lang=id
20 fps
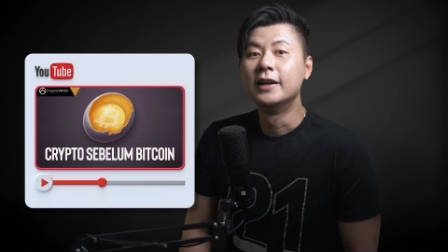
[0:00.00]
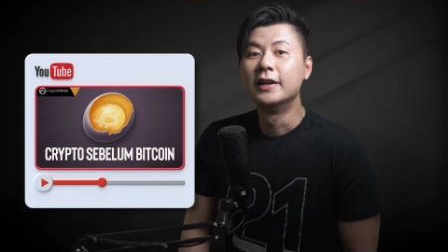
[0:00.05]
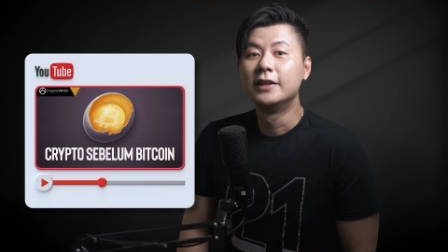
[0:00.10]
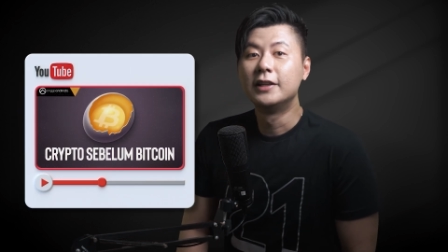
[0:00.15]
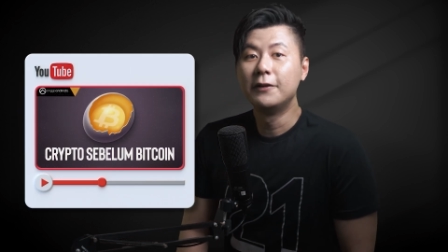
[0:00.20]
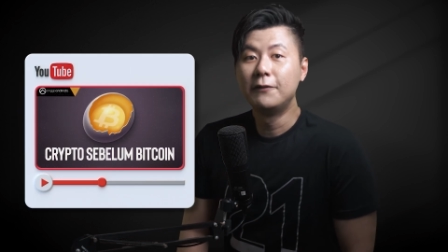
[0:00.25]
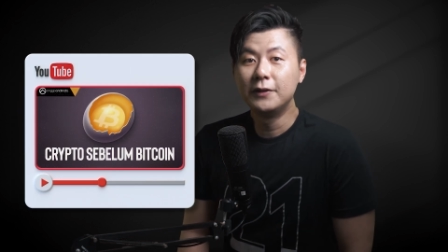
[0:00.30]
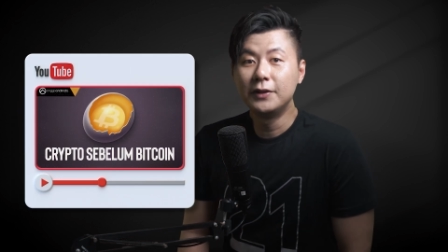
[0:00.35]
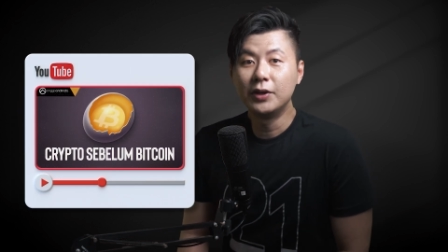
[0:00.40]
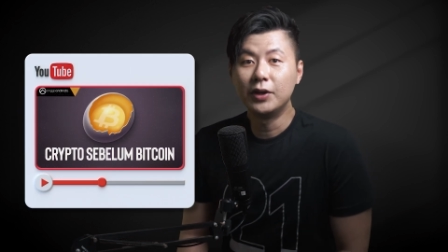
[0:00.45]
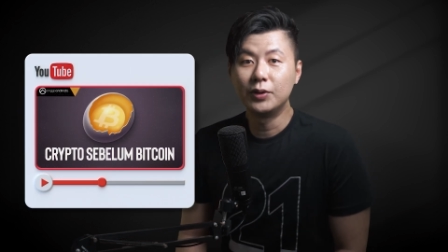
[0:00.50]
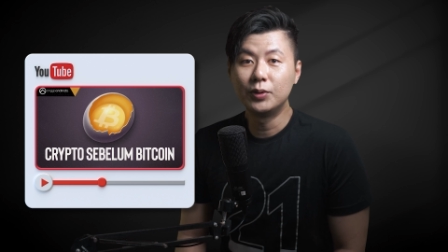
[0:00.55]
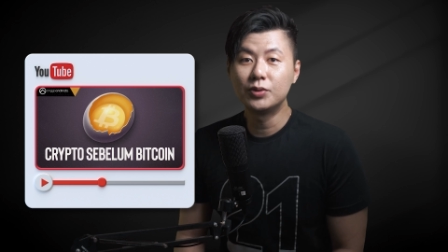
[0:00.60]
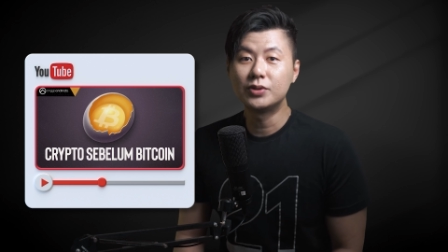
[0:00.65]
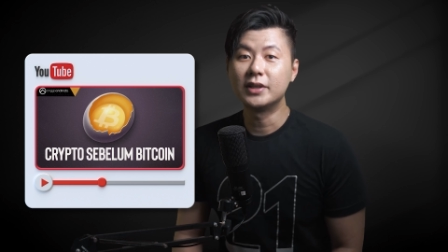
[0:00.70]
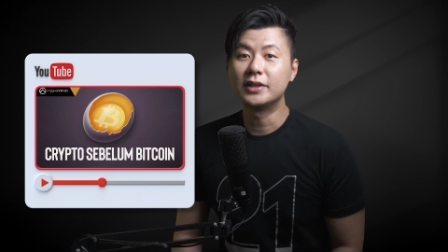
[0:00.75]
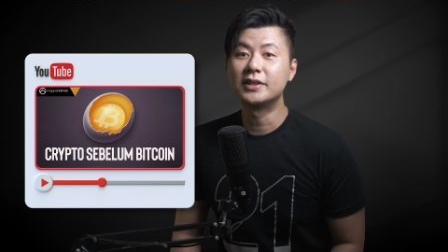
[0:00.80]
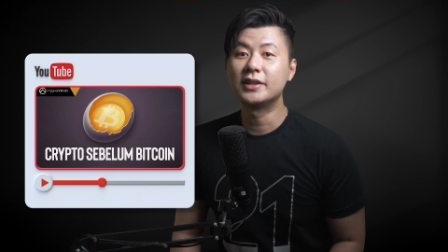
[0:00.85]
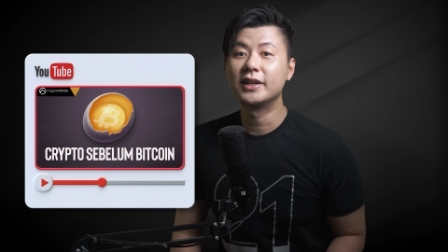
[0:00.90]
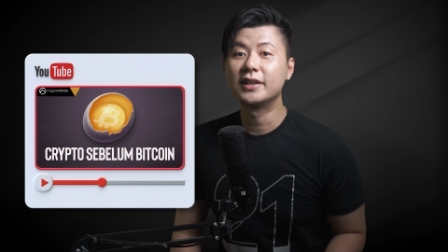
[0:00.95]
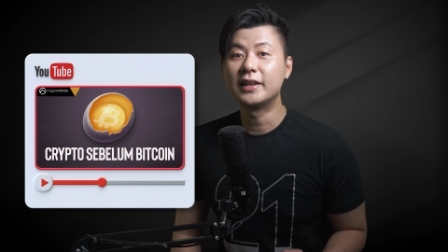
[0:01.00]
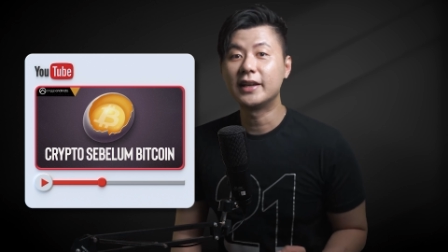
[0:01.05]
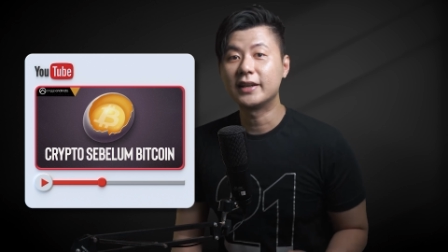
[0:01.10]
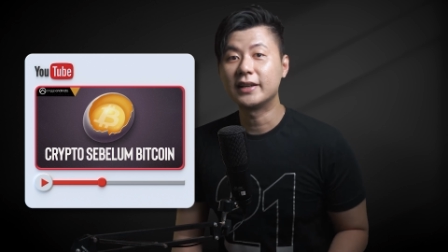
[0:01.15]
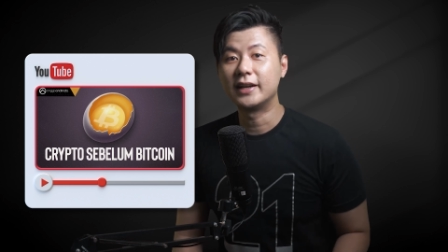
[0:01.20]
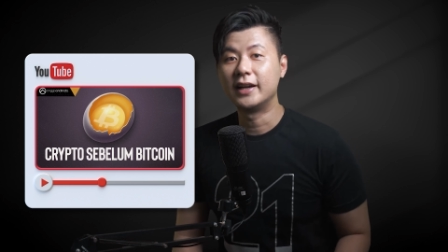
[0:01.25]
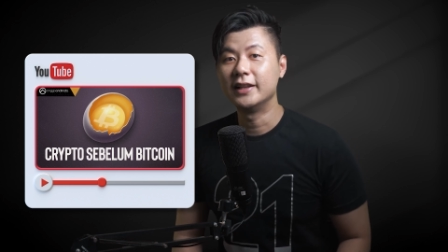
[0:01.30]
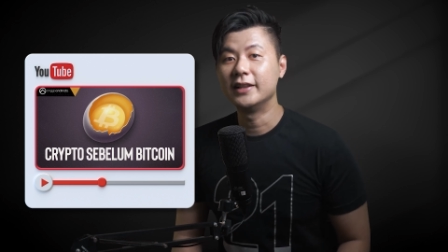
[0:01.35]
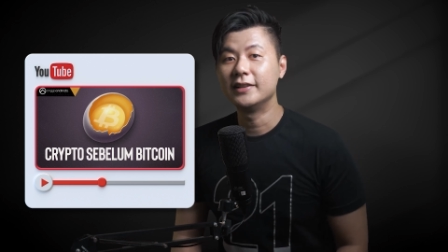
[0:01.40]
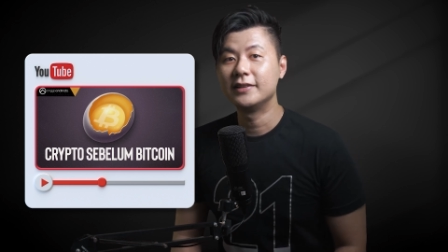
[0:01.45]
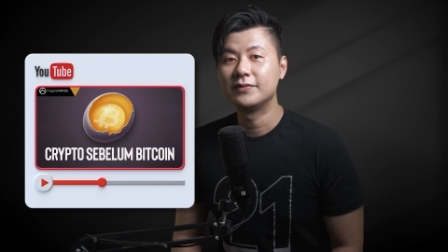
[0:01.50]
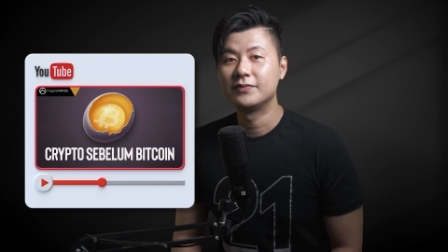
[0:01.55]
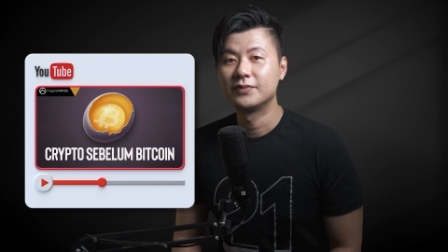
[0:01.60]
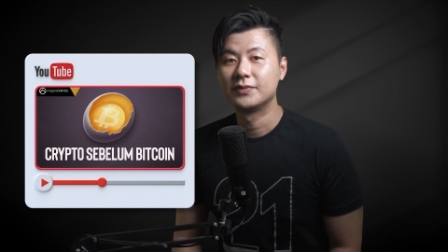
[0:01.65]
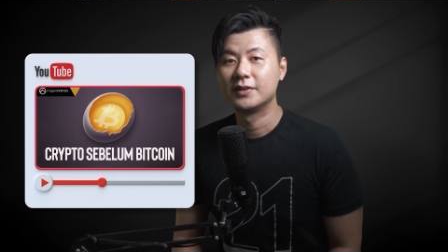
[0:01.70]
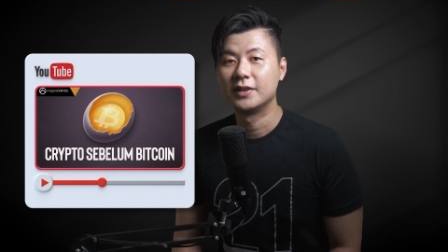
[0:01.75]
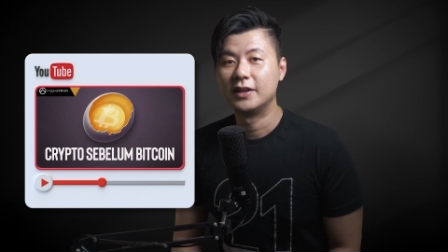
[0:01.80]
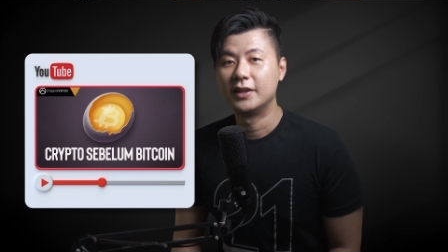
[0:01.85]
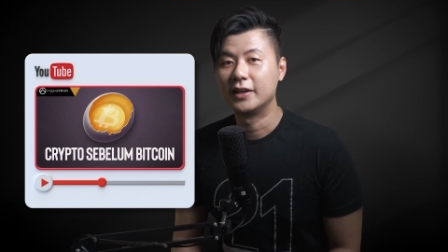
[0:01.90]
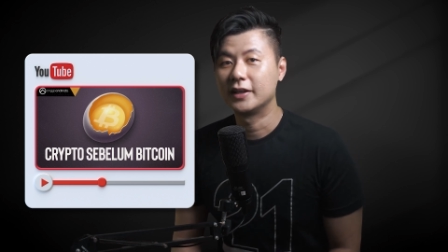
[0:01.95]
Di video itu saya ceritakan
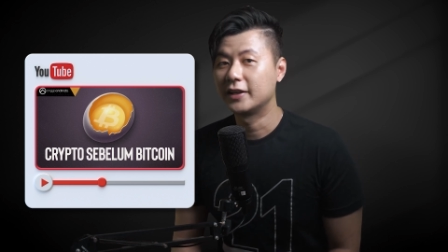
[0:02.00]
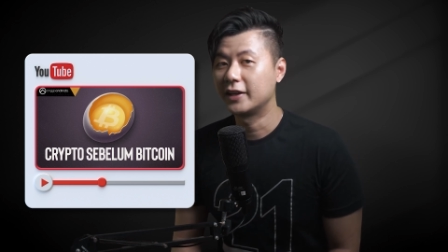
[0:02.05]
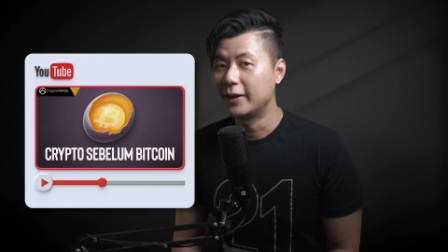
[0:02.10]
Eh,